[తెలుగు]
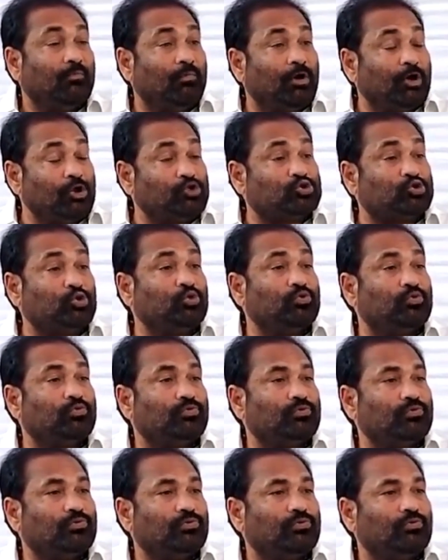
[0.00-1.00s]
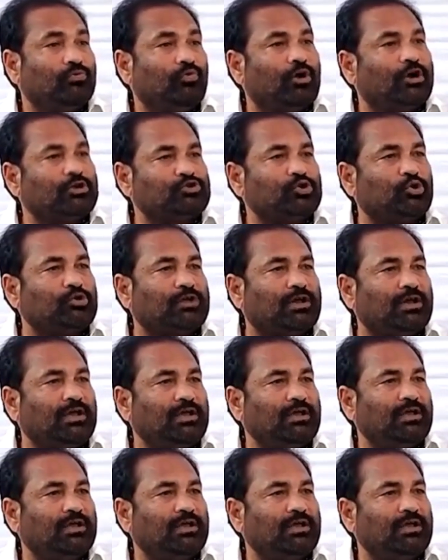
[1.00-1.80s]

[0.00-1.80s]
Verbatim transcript: మనసు ఒక చోట